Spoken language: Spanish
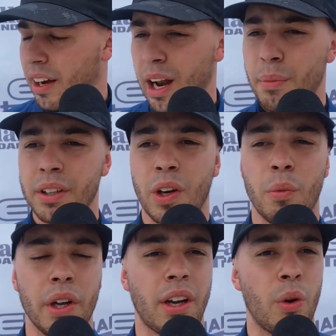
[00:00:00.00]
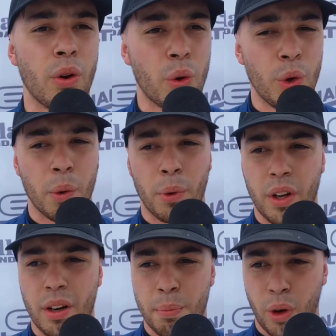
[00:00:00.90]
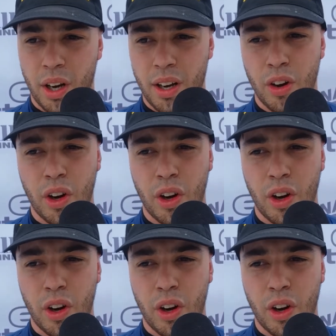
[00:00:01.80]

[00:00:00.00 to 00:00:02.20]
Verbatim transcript: realmente como dije, es un orgullo poder, poder